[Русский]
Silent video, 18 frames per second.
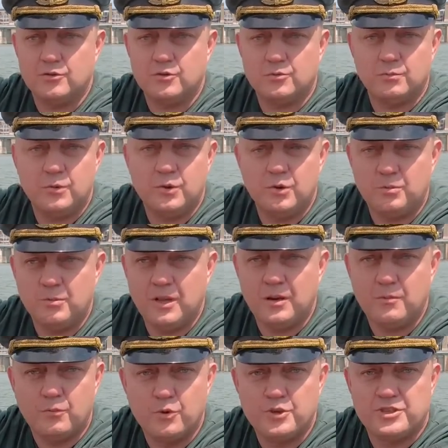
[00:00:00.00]
То есть мы
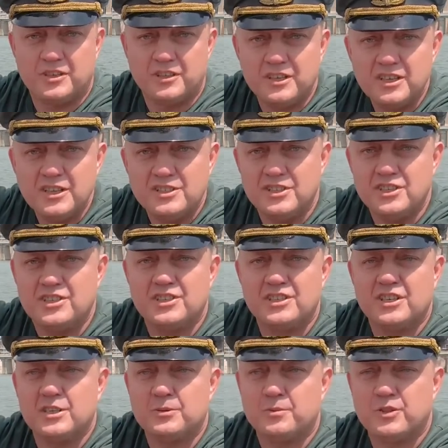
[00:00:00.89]
имели мощные
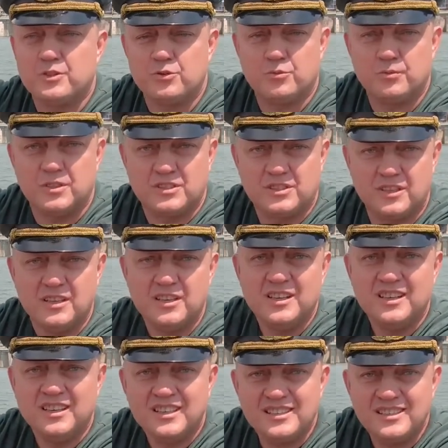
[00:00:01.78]
логистические способности,
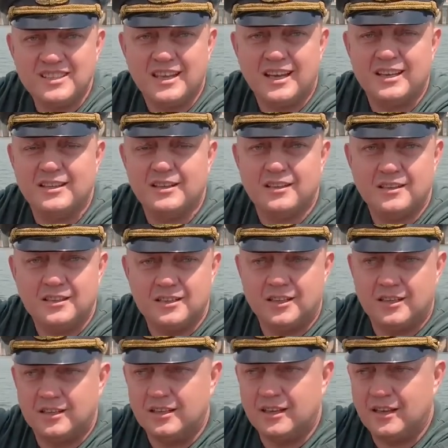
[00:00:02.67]
знания
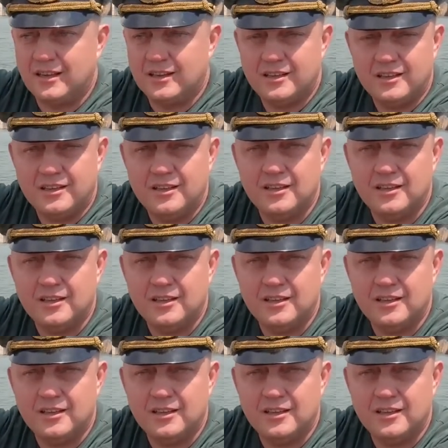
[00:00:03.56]
и так далее.